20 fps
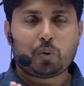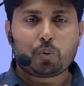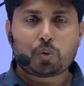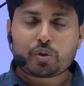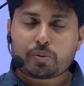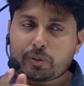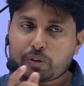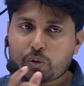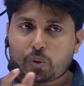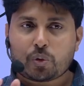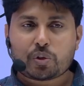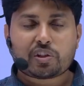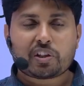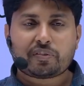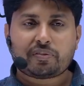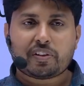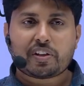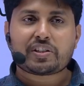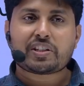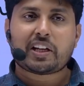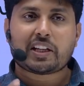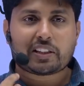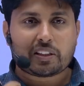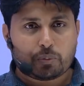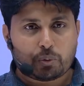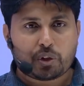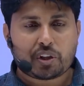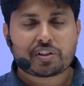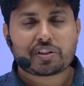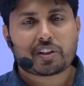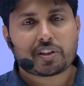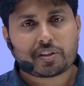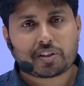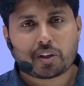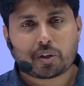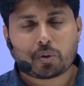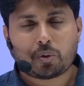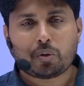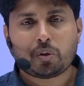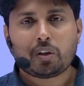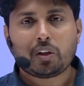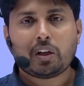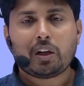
उसमें जो क्वेश्चन फंस जाते हैं वो डिस्कस करो